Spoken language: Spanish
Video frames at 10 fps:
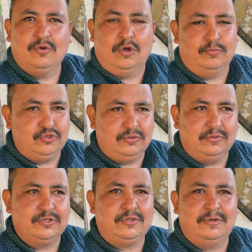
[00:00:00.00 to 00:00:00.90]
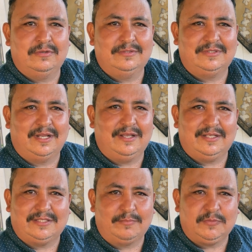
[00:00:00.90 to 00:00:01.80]
con mucho gusto se las
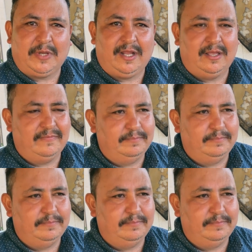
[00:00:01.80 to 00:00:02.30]
hacemos para